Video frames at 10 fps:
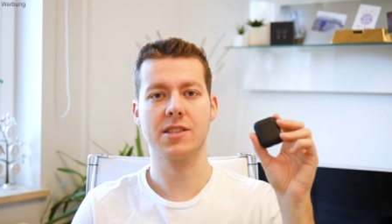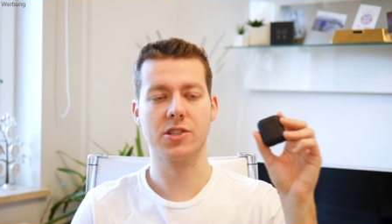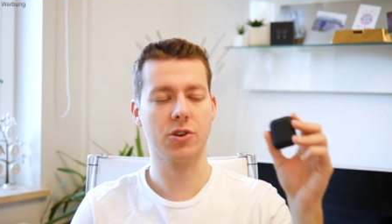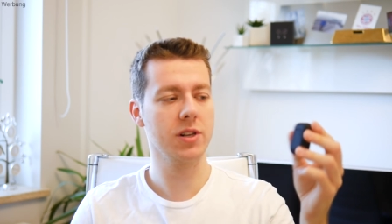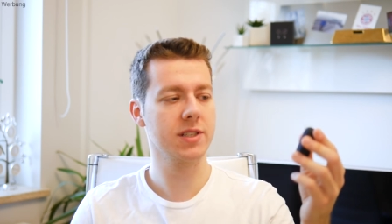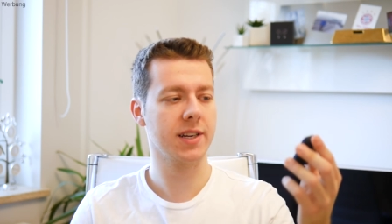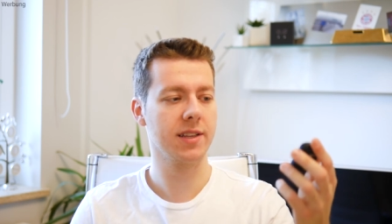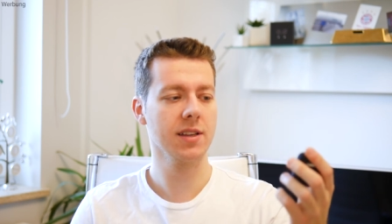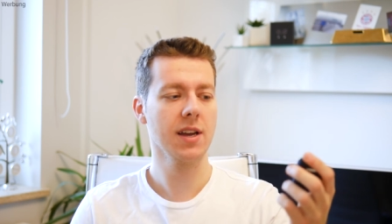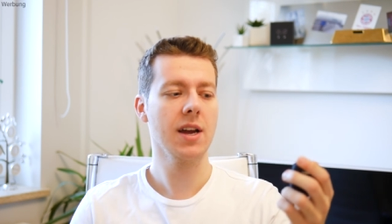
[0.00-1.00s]

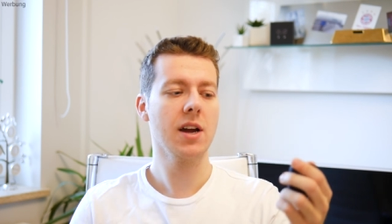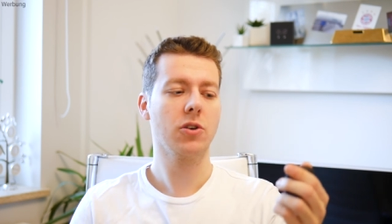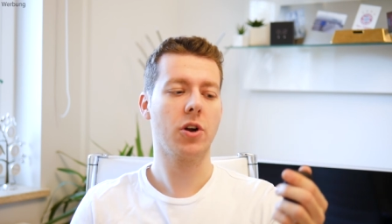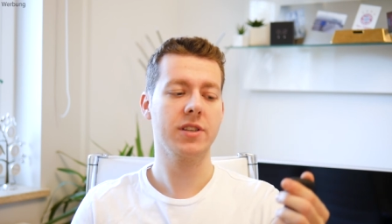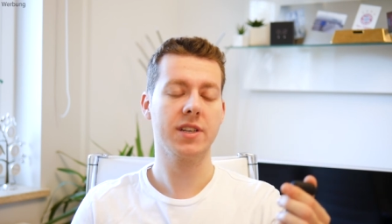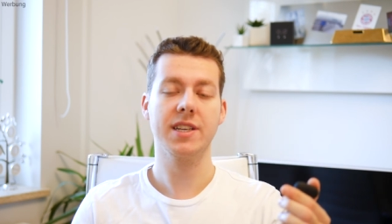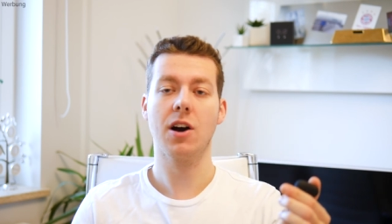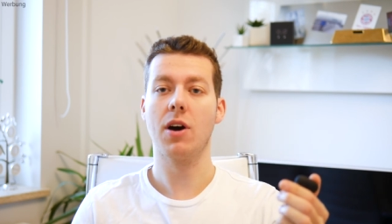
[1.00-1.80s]
sollten, könnt ihr die auch